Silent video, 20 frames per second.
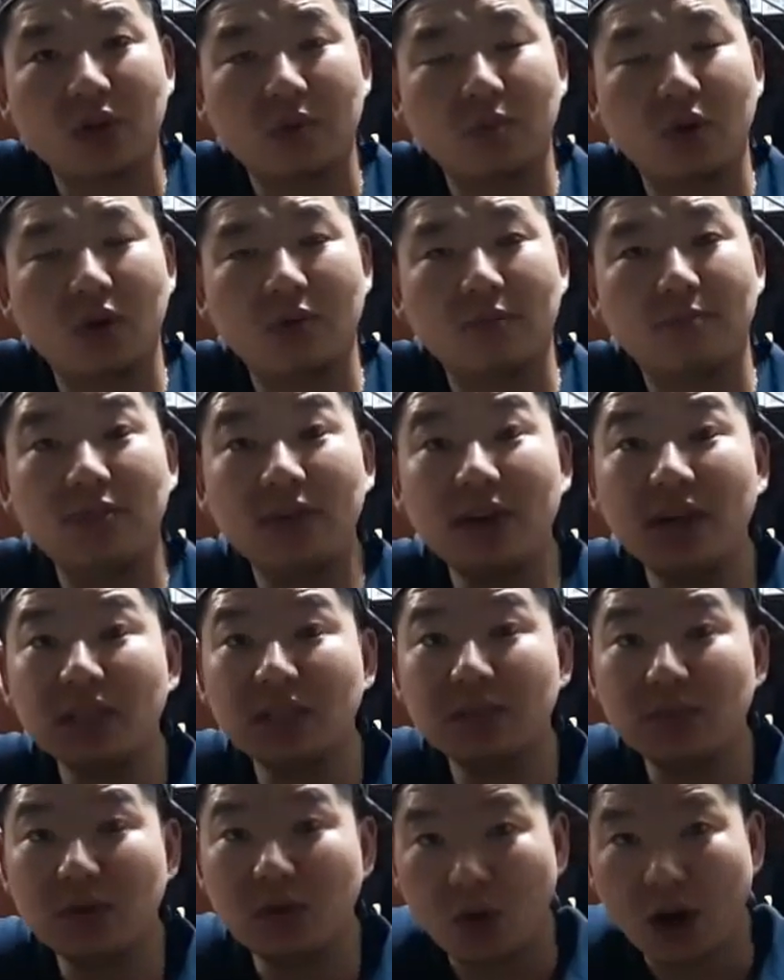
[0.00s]
뭐
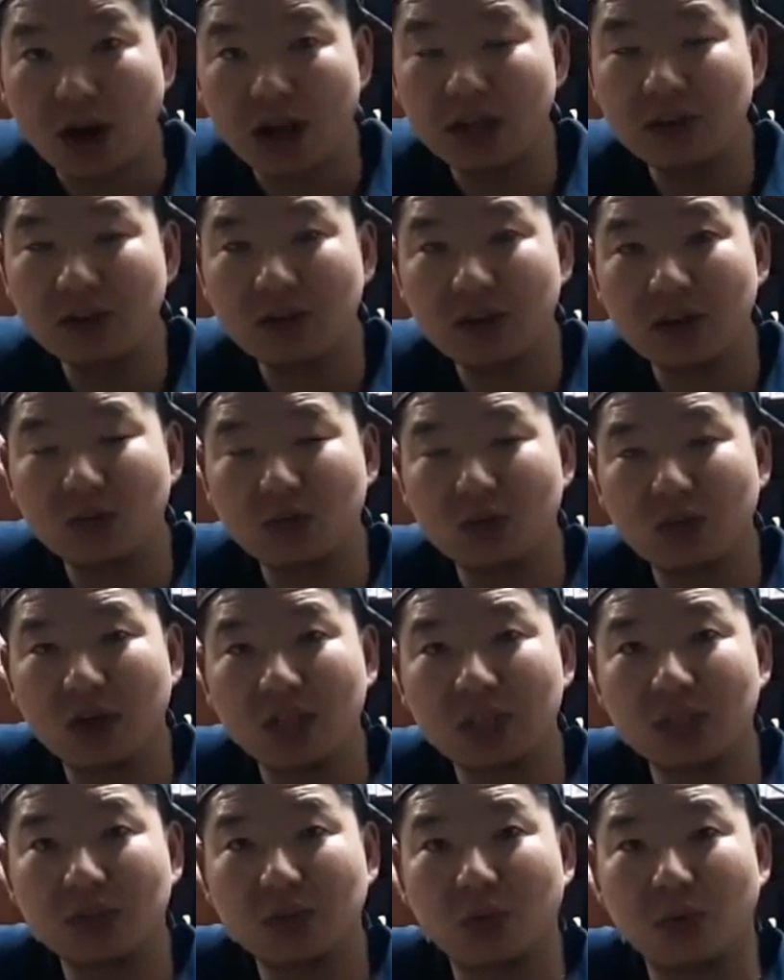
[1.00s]
플렉시블 와이어라고도
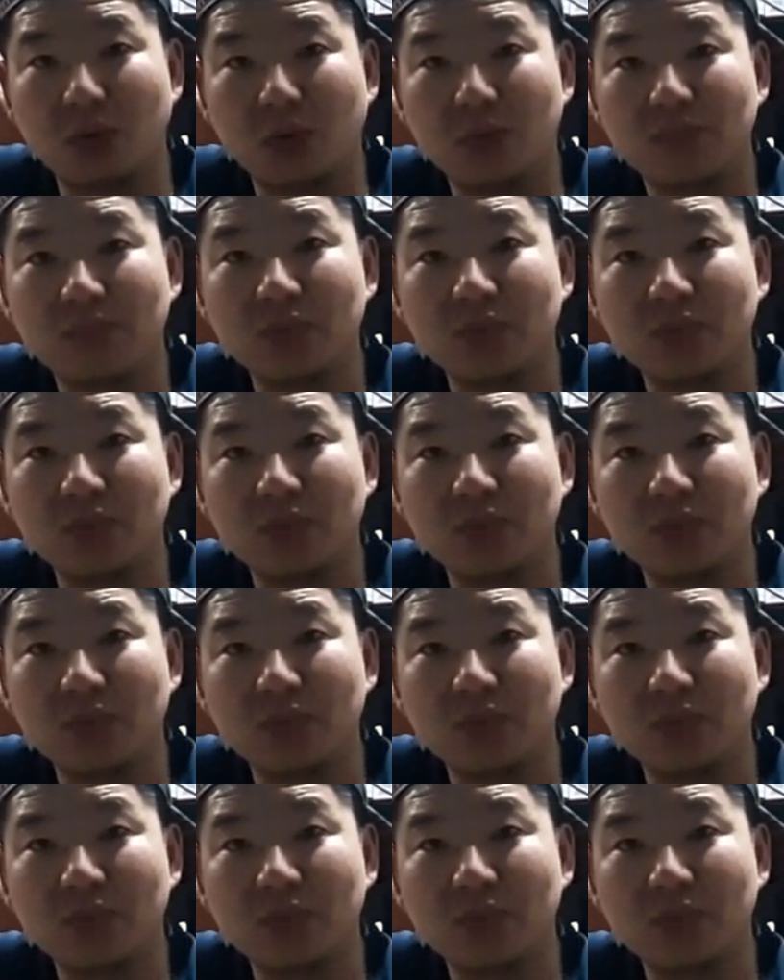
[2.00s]
하시고